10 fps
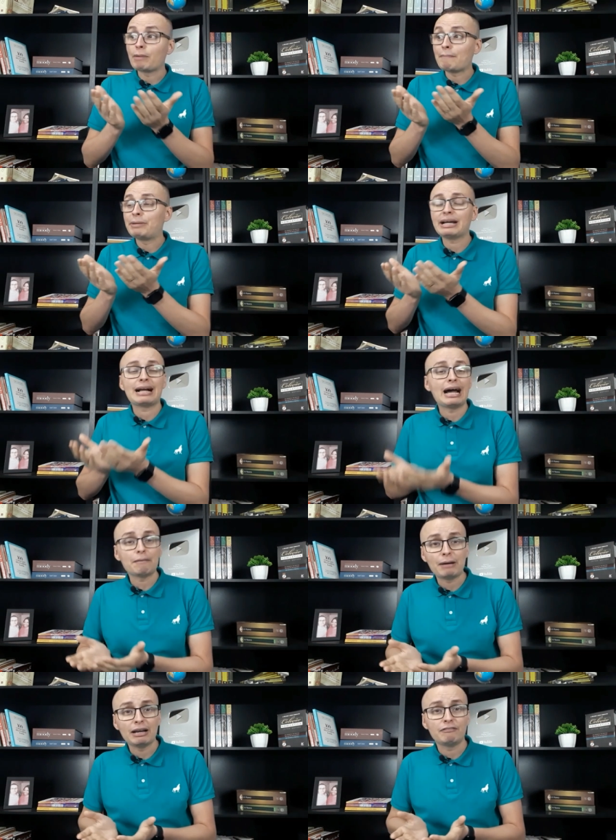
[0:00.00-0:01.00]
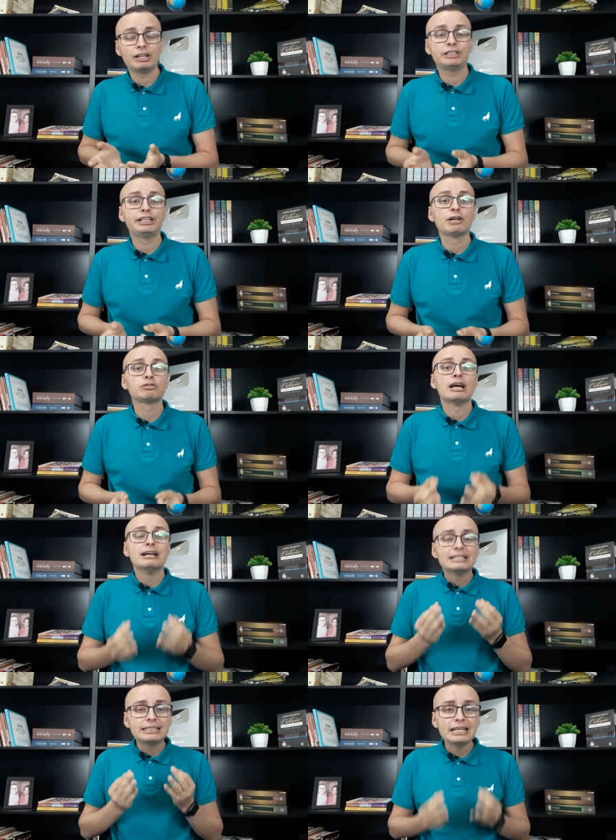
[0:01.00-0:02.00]
para pregar a palavra de Deus
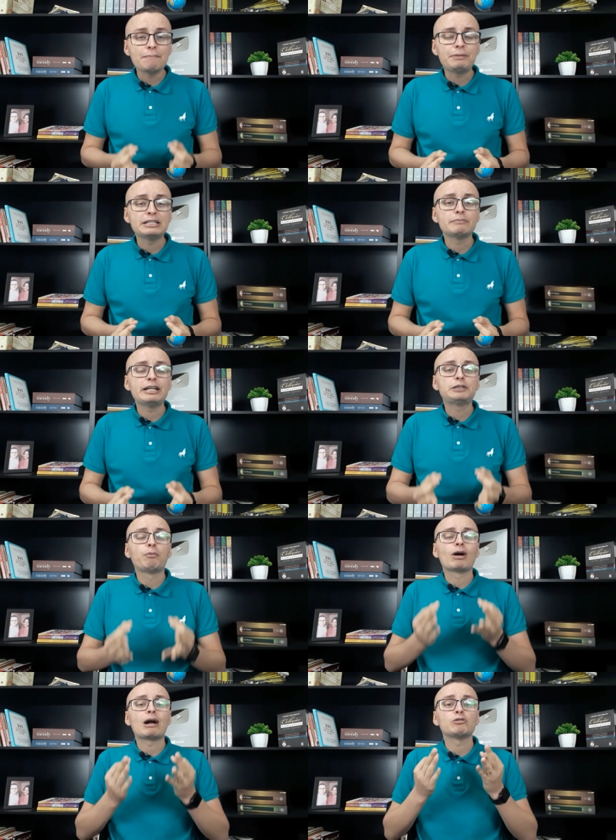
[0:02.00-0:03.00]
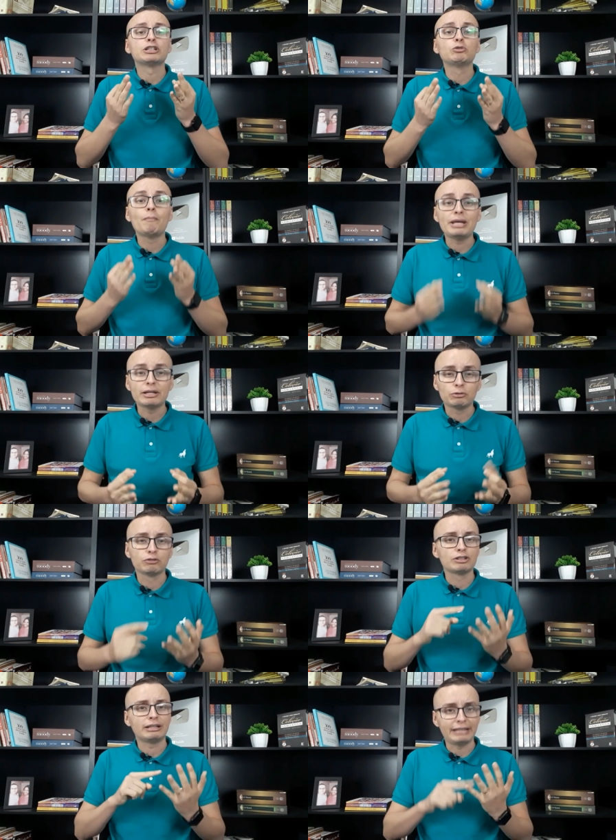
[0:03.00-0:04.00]
simplesmente por causa do medo.
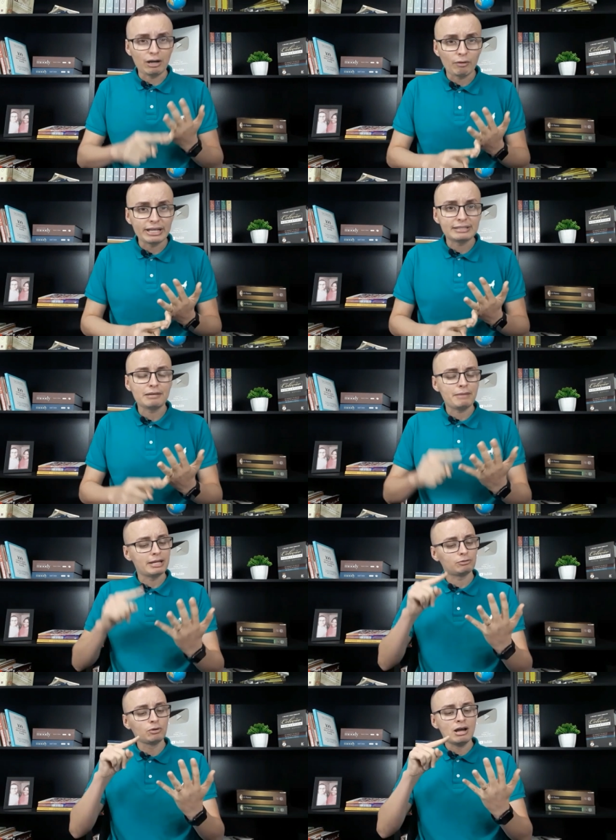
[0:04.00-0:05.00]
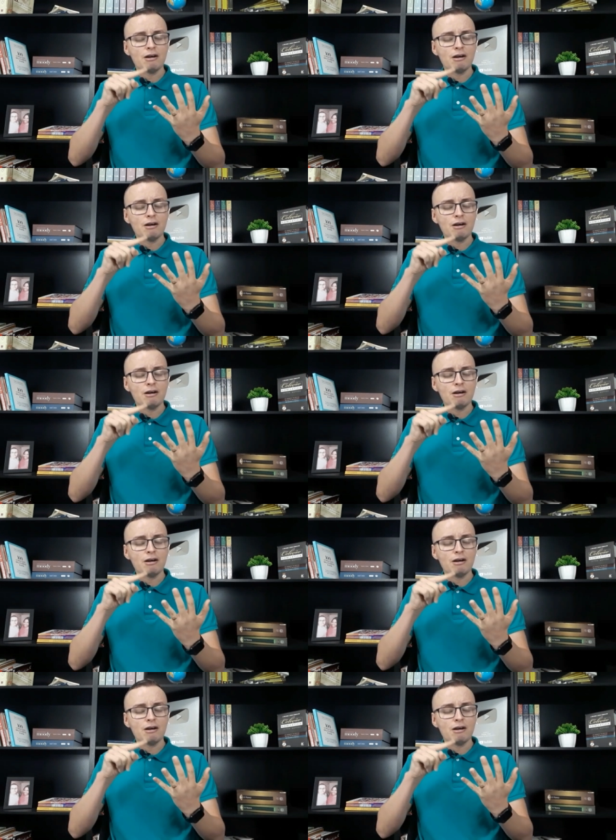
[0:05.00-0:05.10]
Você tem conhecimento,